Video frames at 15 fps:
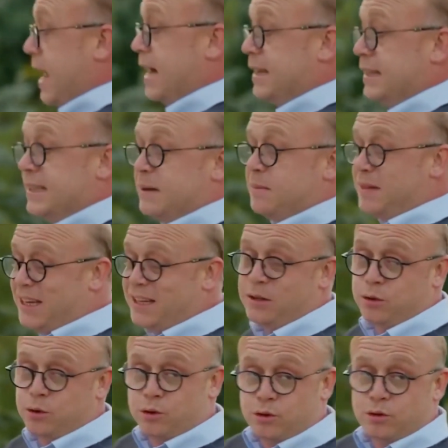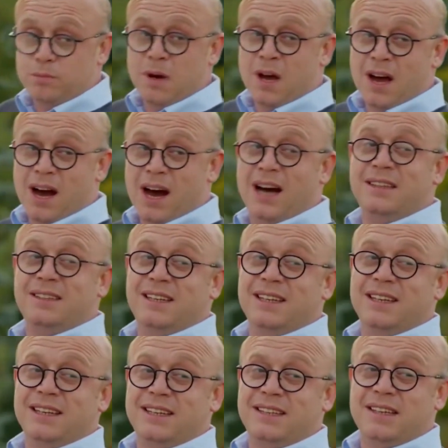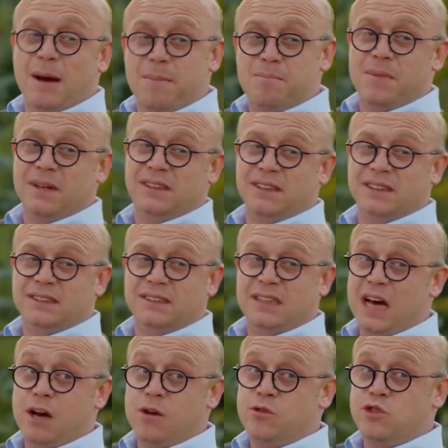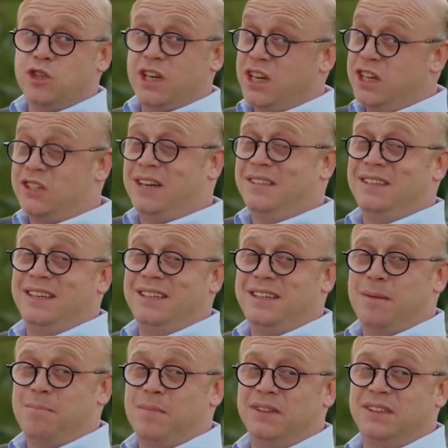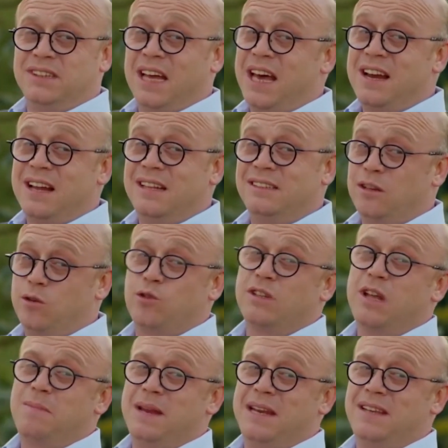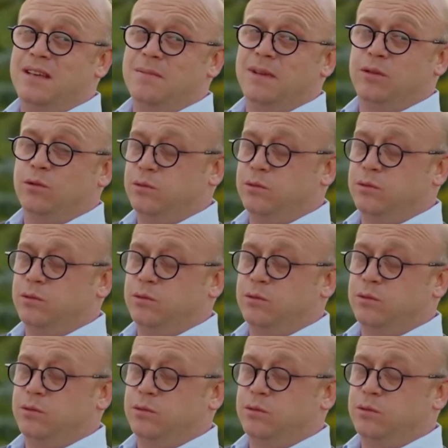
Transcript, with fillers: Yani yemin ediyorum annelik yapmadığın, daha önce hiç annelik yapmadığın her halinden o kadar belli ki